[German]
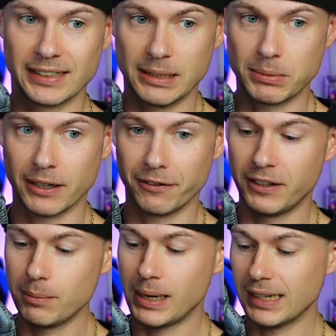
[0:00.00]
Es gibt ja
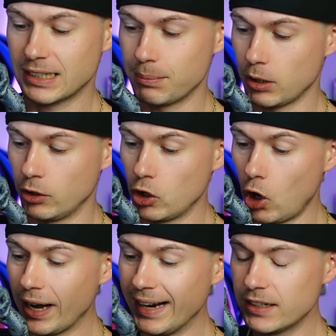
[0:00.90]
viel mehr. Es gibt auch
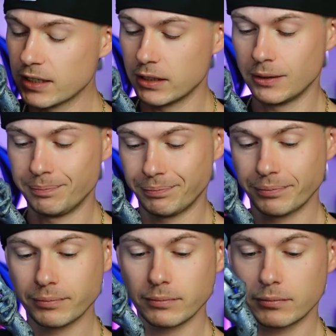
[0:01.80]
noch ältere.
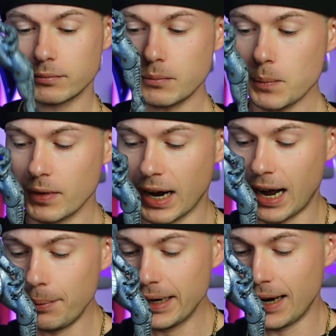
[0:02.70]

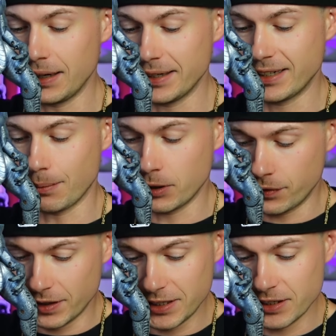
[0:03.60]
Aber ja, ich habe
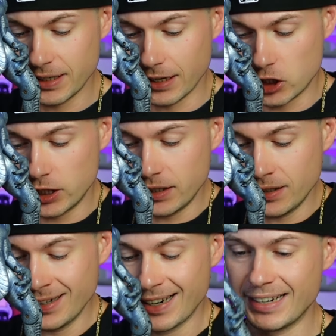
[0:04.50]
mich für diesen hier
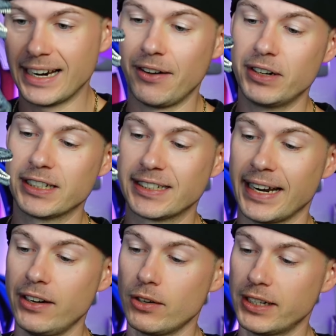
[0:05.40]
entschieden. Da haben wir den
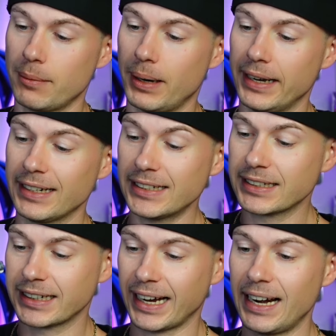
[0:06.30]
Stand noch dabei. Das
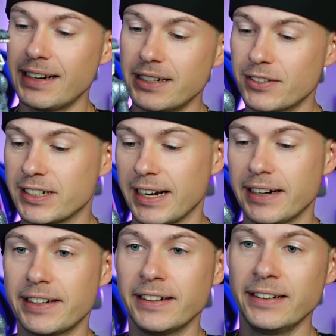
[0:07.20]
ist relativ
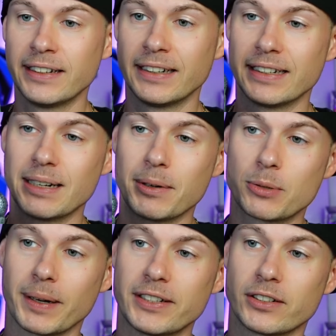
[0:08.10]
selten,
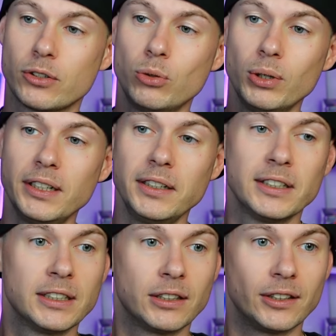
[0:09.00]
dementsprechend cool.
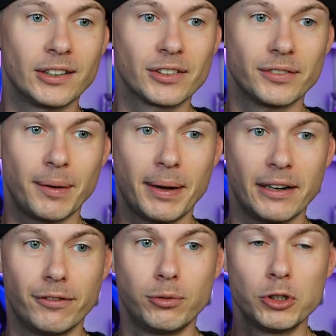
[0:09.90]
Und wenn man
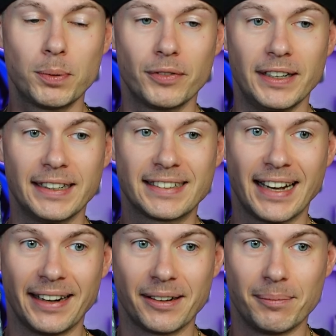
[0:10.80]
den Fuß bewegt,
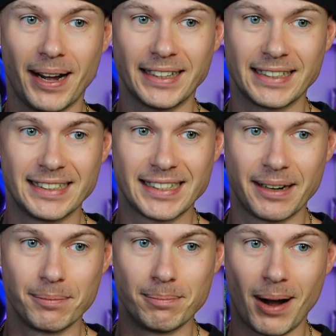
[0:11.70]
dann macht er hier
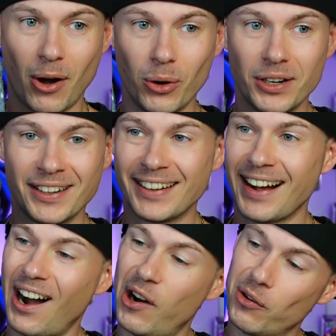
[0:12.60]
sein Maul
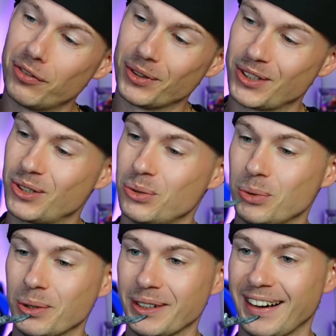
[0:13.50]
auf und zu.
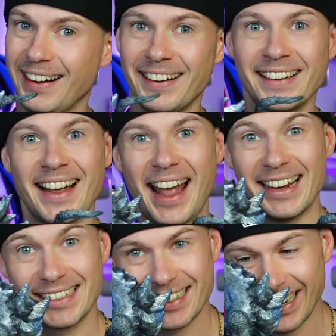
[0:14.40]
Ja,
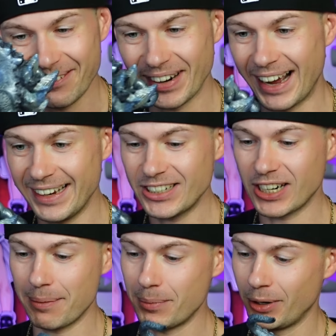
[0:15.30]
extrem nice.
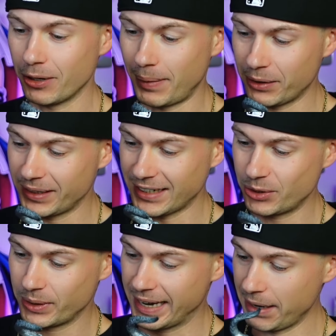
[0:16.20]
Schreibt mir eure Meinung
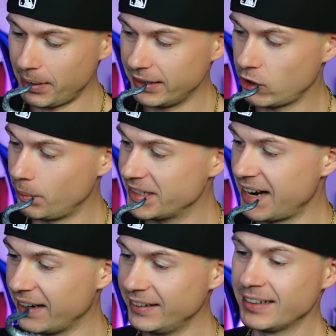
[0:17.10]
dazu gerne mal in die
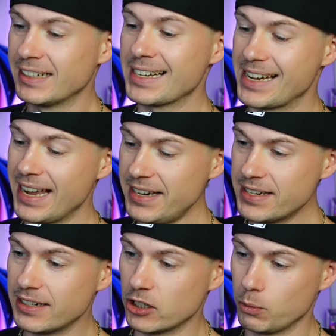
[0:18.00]
Kommentare. Kennt
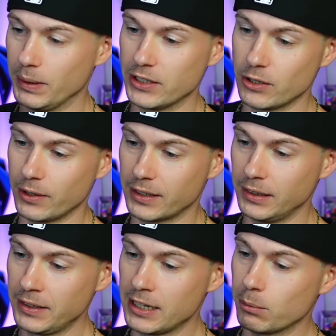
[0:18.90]
ihr diese
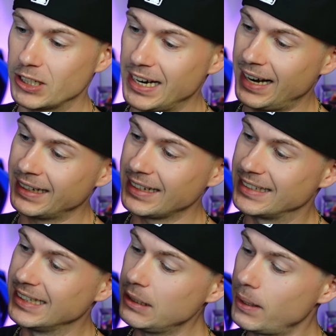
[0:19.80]
Spielzeuge? Ich muss sagen,
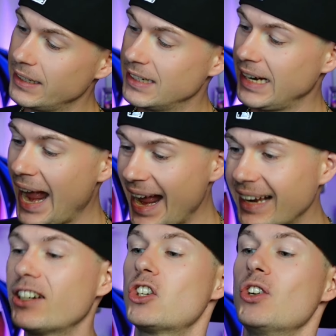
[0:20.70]
das Silber ist hier
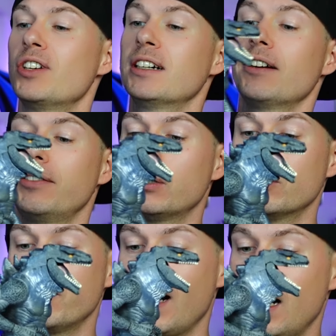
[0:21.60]
echt schön in der
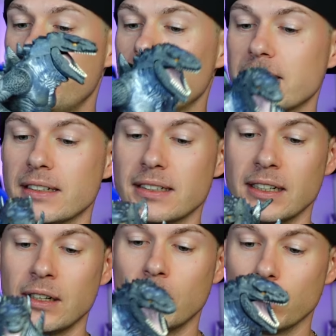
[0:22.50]
Figur verarbeitet.
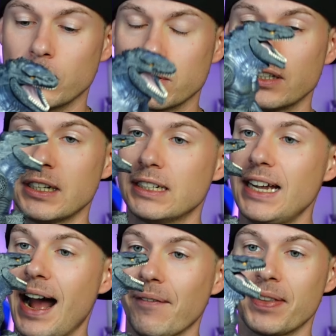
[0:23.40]
Und
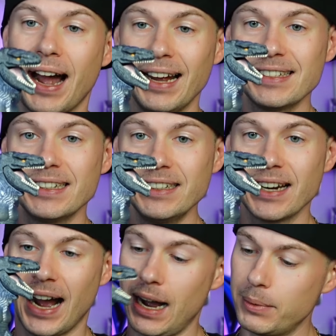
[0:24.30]
ja, an
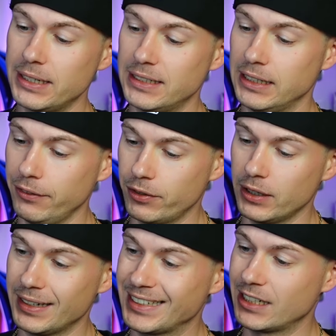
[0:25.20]
sich habe ich
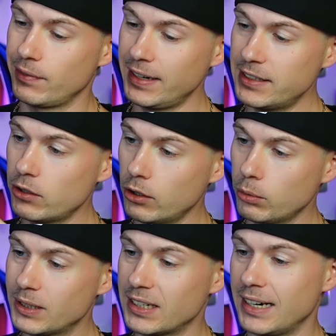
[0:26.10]
hierfür 20
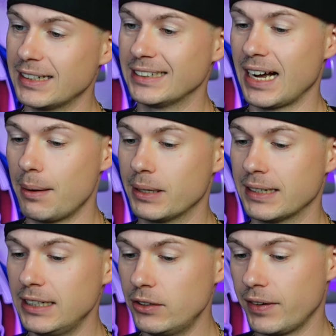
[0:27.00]
Euro bezahlt. Ich habe
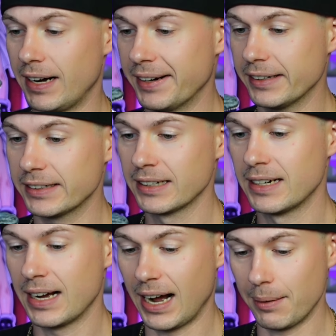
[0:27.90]
nicht verhandelt,
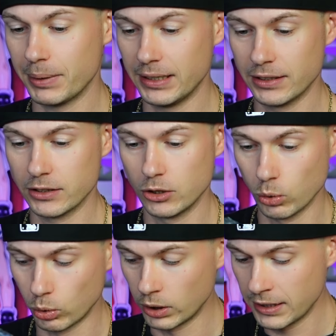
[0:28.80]
habe ihn
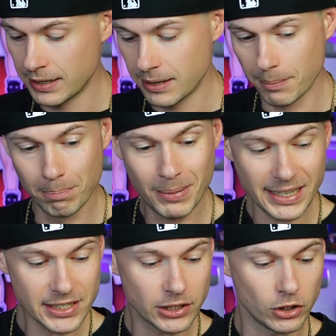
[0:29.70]
so
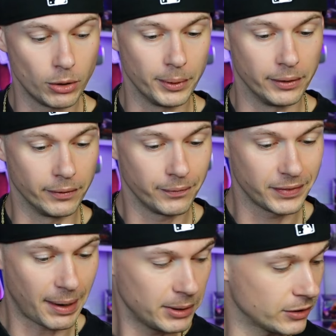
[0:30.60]
mitgenommen.
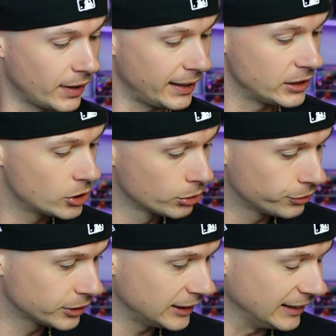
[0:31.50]
Damit war ich
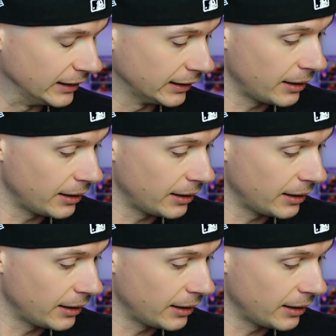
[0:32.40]
zufrieden.